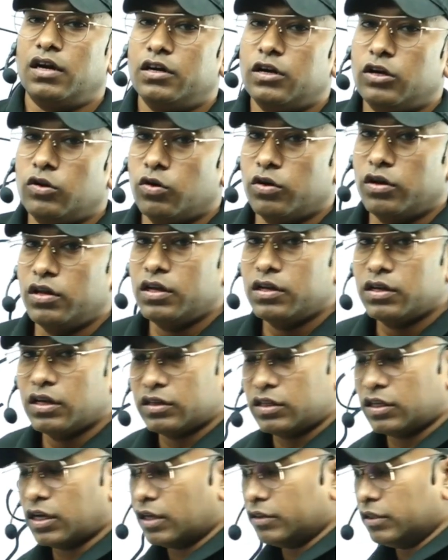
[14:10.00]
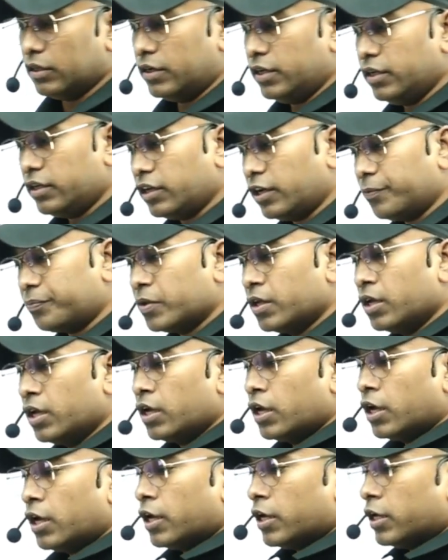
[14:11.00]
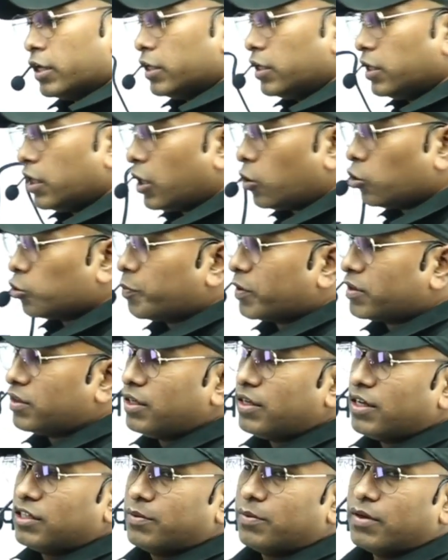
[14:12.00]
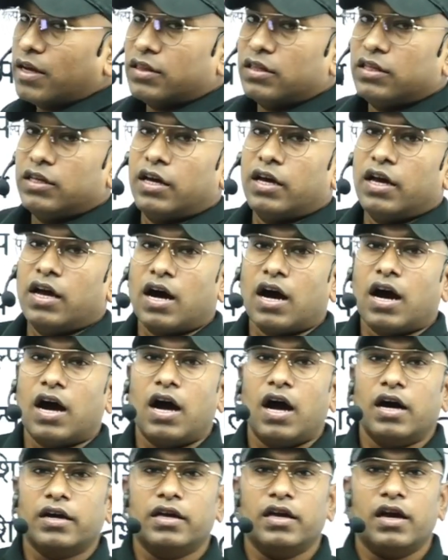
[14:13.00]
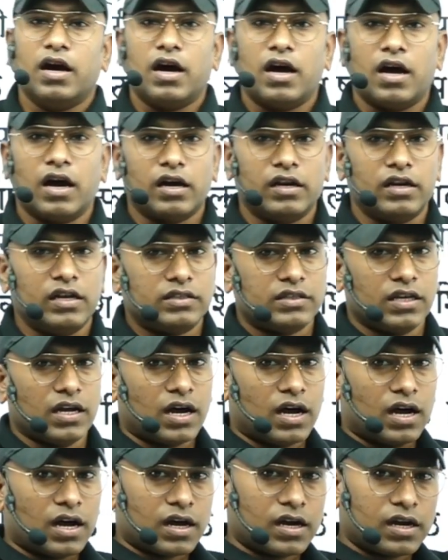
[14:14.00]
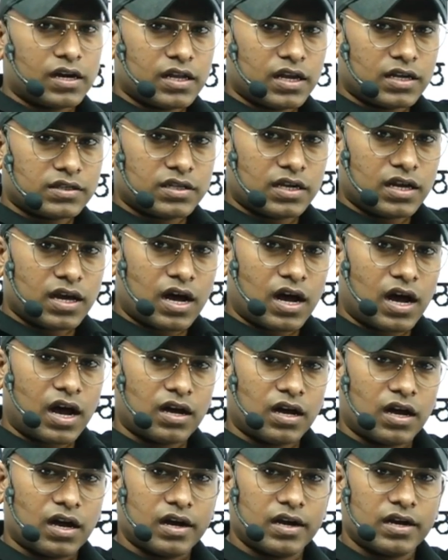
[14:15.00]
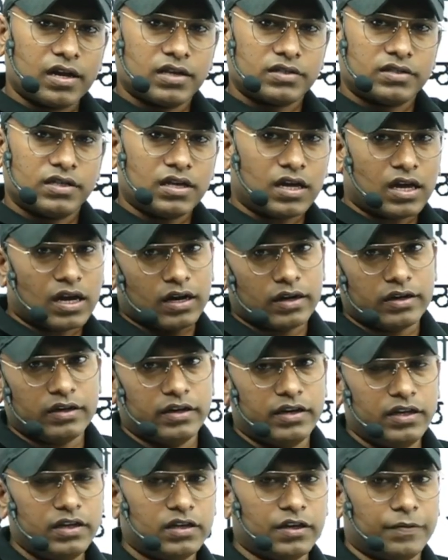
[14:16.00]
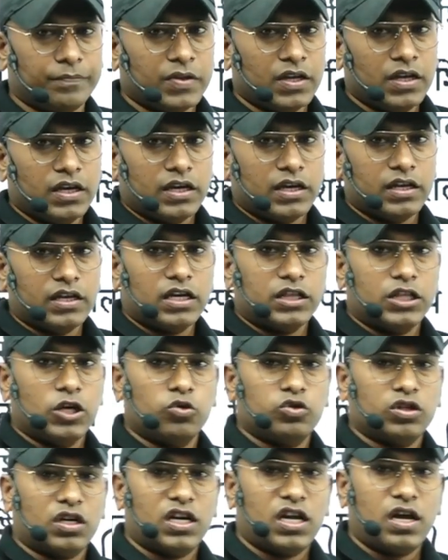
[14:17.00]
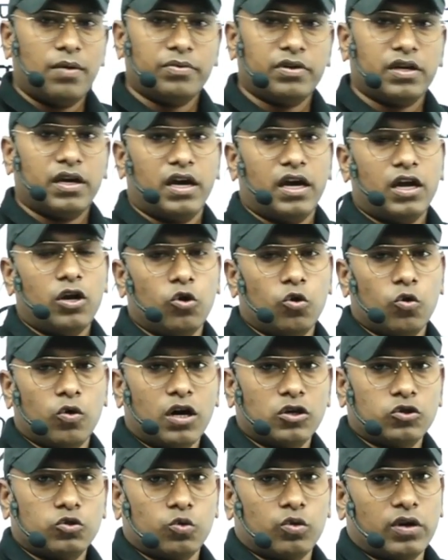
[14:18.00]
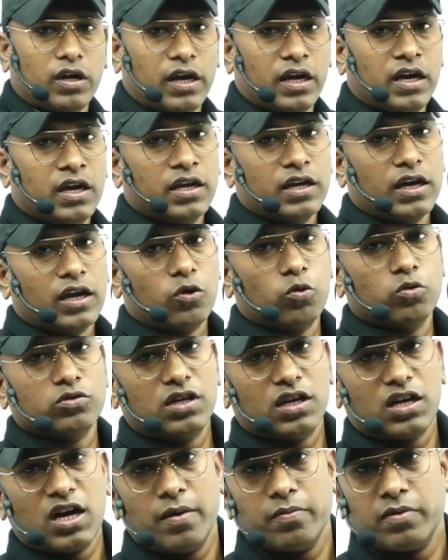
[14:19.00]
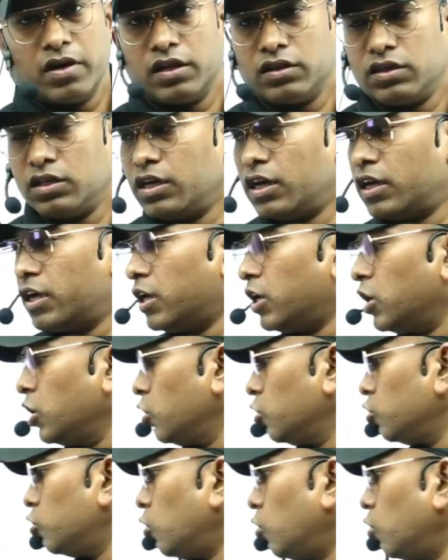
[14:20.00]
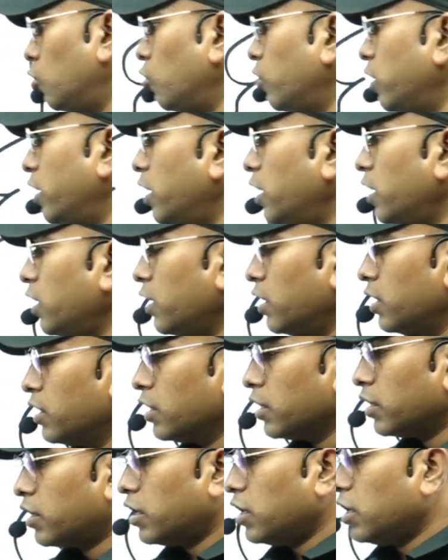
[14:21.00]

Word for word: डिंडोरी इत्यादि ठीक है इनका उत्पत्ति किस में आती है आग या अग्नि से अगरिया से आग अगरिया से अग्नि ठीक है इनके देवता का नाम क्या है लोहासुर है ये कौन सा काम करती है तो लोहे की